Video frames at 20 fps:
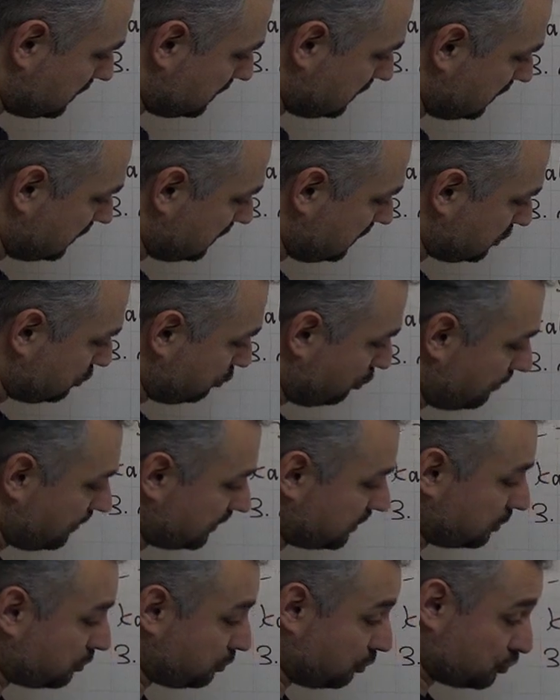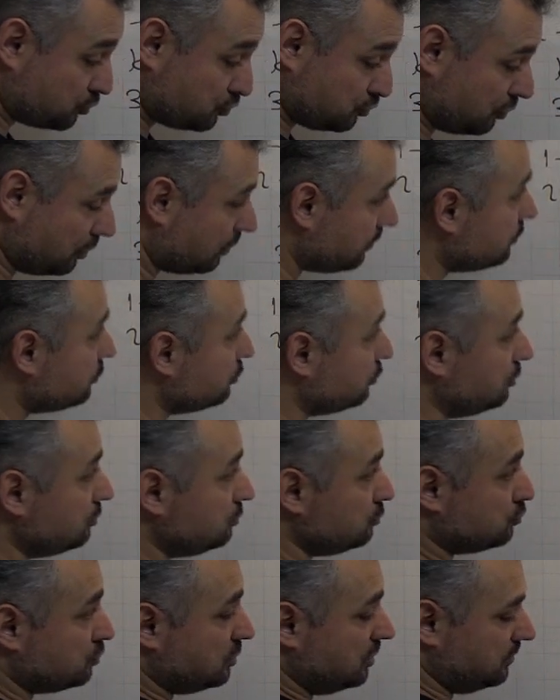8 kilometre koştu.
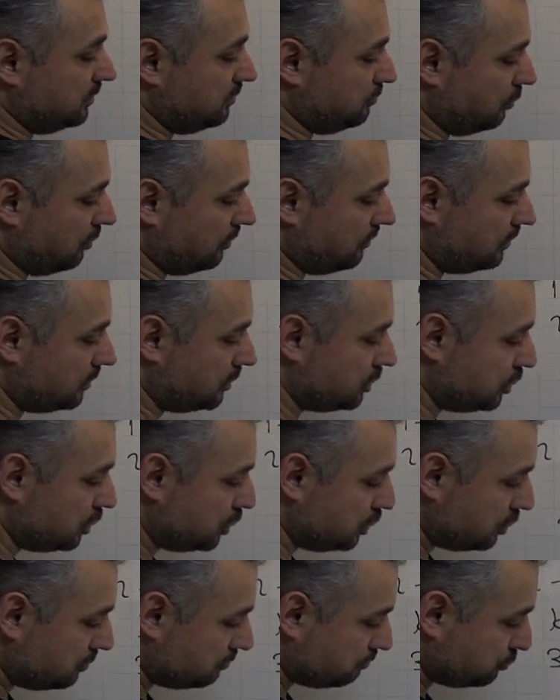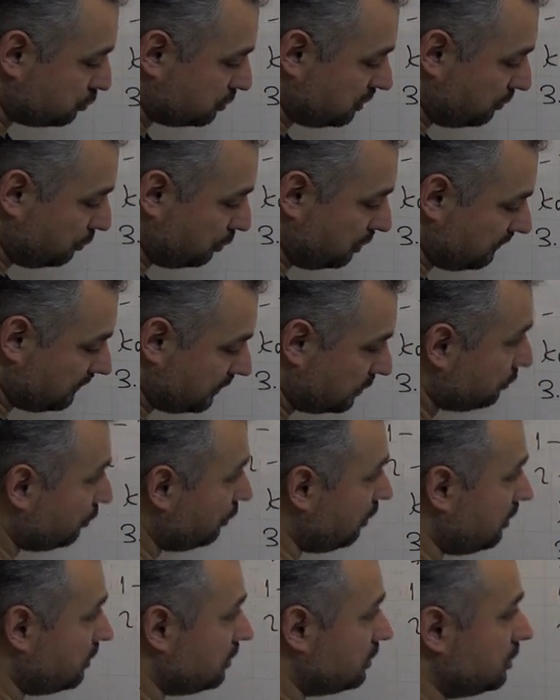Yolun 3 devri bu. Burada mola
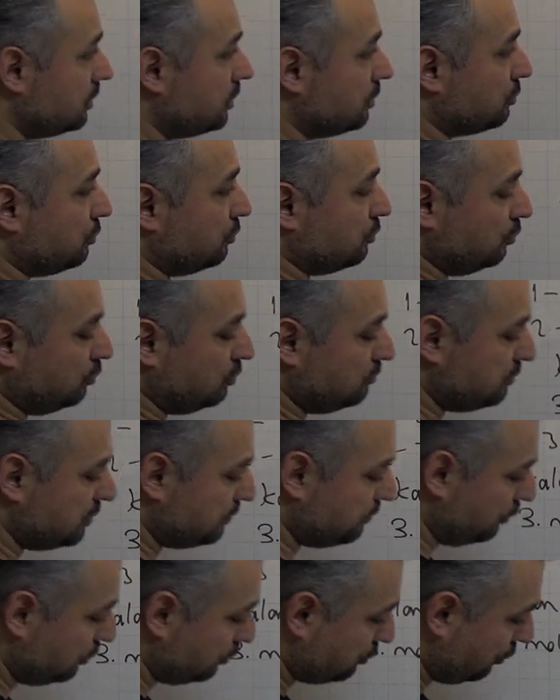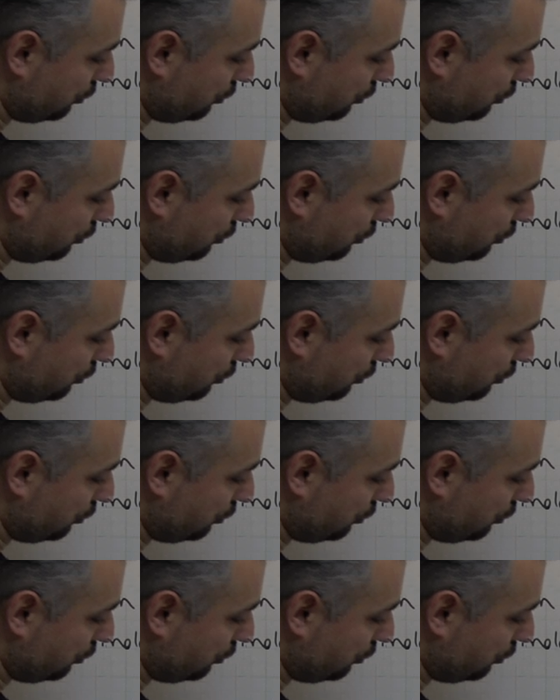veriyor. Sonra yolun 1 bölü